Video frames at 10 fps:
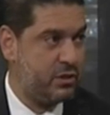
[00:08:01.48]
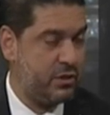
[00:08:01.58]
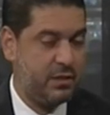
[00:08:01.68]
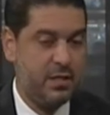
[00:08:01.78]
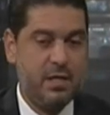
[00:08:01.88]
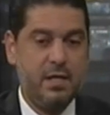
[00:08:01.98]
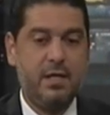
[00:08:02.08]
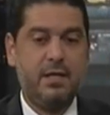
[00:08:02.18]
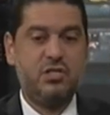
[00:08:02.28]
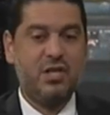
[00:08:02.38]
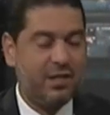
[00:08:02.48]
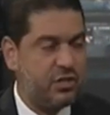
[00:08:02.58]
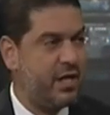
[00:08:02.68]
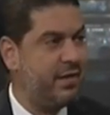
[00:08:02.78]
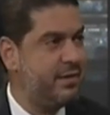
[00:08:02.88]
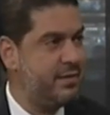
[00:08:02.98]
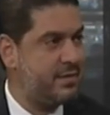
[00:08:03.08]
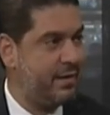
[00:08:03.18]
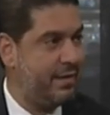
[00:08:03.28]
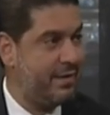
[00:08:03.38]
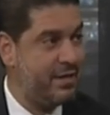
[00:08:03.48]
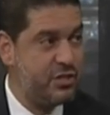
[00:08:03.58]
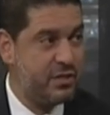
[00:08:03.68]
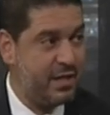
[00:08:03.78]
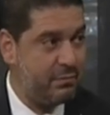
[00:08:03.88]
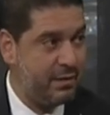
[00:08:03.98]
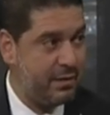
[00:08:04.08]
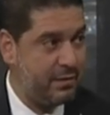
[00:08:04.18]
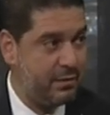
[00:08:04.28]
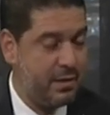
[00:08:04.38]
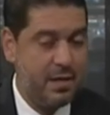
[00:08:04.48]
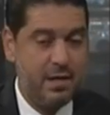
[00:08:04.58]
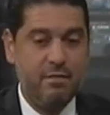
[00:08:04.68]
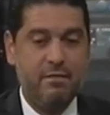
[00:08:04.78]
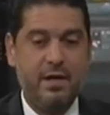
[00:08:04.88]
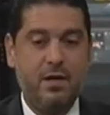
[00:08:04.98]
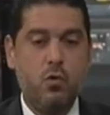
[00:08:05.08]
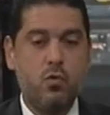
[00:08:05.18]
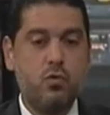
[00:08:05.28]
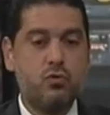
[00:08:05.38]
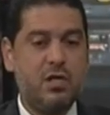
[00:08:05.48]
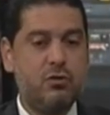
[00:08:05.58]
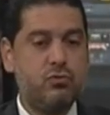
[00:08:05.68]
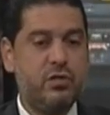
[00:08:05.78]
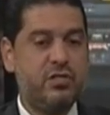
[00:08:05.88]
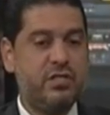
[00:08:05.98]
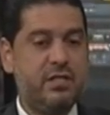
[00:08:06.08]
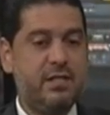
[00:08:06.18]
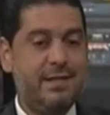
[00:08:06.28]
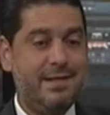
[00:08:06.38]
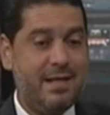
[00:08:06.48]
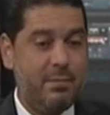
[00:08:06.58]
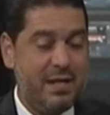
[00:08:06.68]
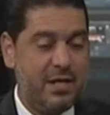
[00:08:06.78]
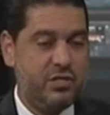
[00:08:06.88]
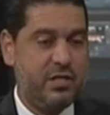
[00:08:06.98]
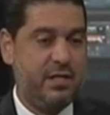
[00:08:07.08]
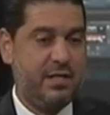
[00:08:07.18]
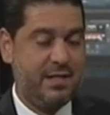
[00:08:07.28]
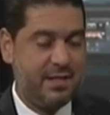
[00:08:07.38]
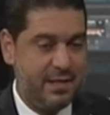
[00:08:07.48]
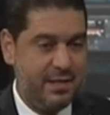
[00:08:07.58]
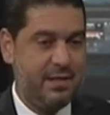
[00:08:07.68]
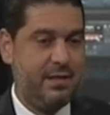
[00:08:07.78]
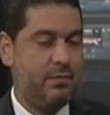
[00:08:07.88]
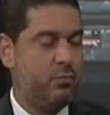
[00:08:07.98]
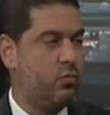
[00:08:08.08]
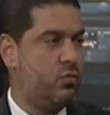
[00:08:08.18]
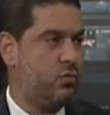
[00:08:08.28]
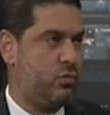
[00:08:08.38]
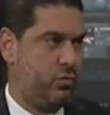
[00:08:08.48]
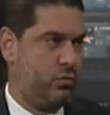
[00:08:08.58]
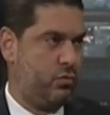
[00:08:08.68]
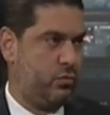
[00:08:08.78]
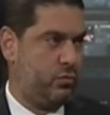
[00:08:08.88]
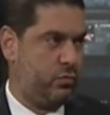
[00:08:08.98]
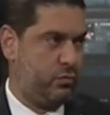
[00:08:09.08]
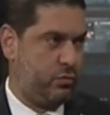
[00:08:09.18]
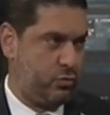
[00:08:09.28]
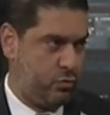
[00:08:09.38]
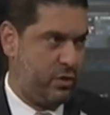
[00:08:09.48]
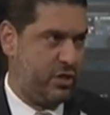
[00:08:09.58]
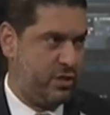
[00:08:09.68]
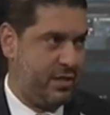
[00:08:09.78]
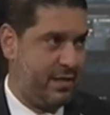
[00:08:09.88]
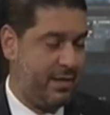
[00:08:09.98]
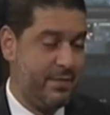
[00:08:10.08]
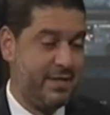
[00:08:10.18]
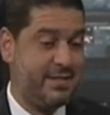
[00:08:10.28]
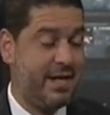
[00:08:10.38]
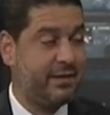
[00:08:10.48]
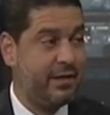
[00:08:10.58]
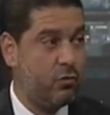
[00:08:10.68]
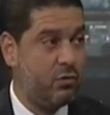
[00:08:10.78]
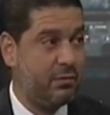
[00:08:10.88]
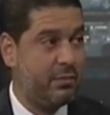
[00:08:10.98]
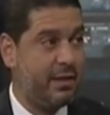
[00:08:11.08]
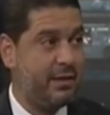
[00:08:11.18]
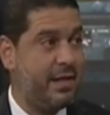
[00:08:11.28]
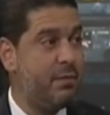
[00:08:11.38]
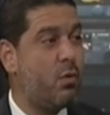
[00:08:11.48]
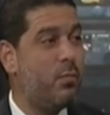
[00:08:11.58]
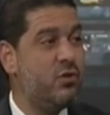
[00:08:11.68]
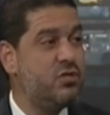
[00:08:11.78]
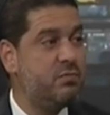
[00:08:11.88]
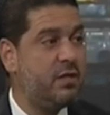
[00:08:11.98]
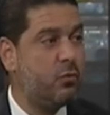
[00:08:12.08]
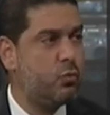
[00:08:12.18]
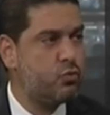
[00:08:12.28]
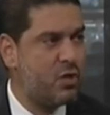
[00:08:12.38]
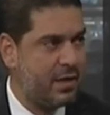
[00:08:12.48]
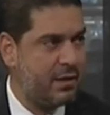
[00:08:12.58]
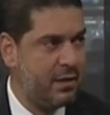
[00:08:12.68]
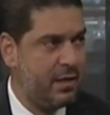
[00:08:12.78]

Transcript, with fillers: için çalışan insanları rencide etmeden ve hukuksal sürecin gidebileceği, gittiği bu e, süreci de sekteye uğratmadan yani popülizmden uzak